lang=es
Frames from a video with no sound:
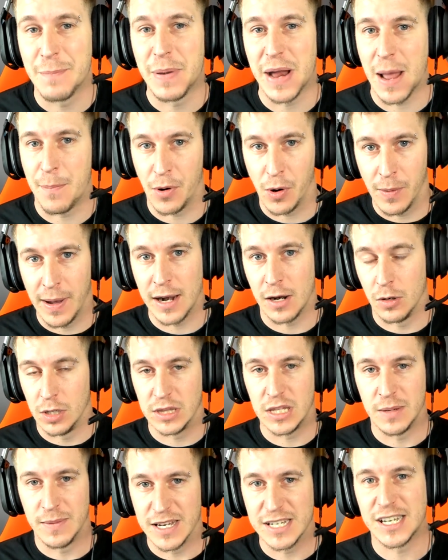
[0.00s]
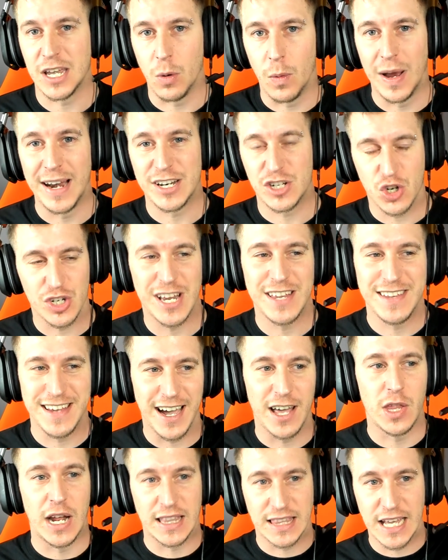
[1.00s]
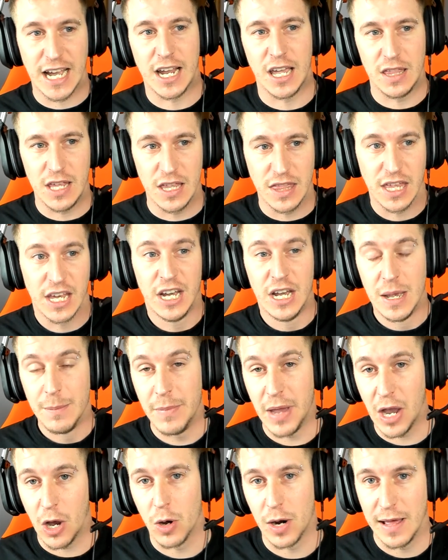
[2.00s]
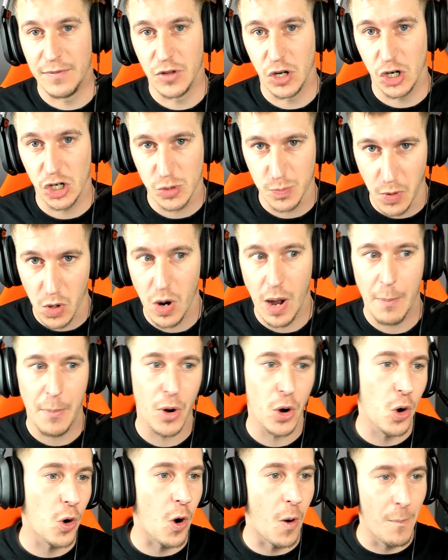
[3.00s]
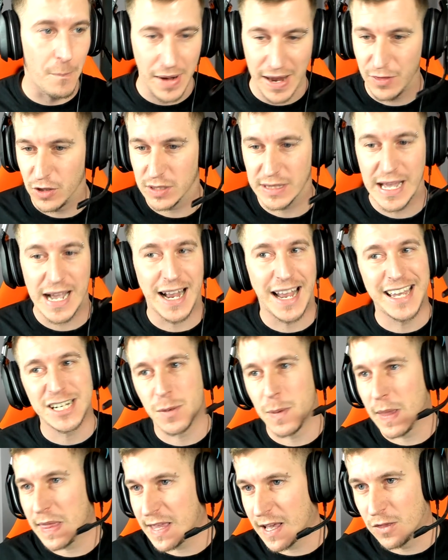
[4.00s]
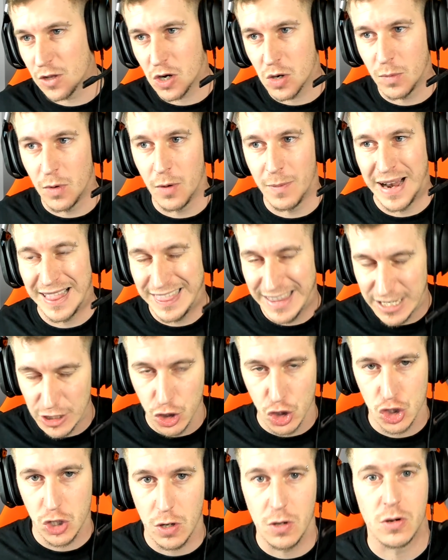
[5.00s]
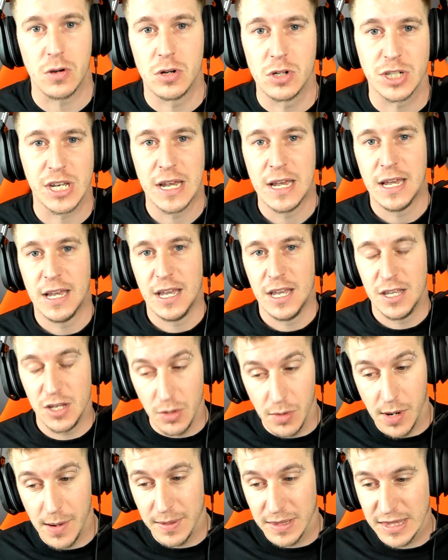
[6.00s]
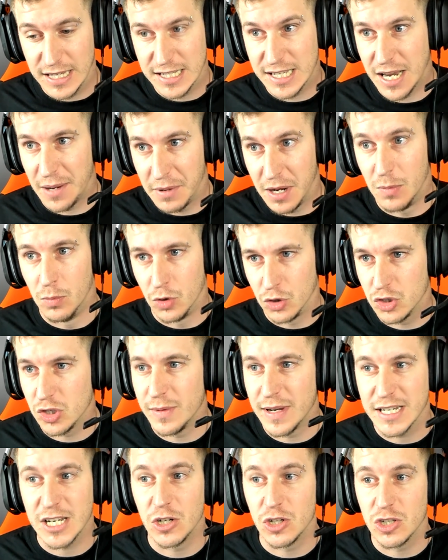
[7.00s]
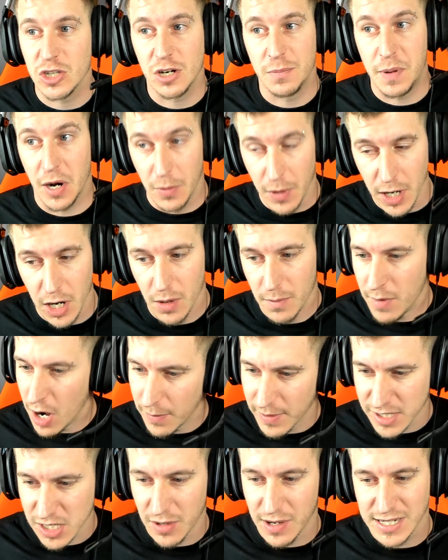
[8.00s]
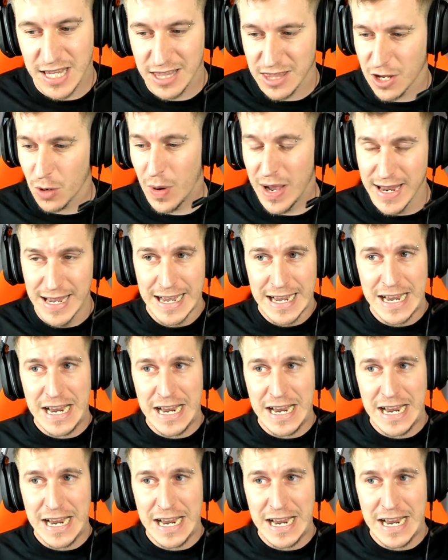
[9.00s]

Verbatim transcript: para probarlo. El tema es que igual esos han llegado al tanque 10, mejorándolos poco a poco, comprando tanques, viciando como malditos locos, y obviamente saben mucho más que nosotros. Pero bueno, me lo he pasado bastante guay.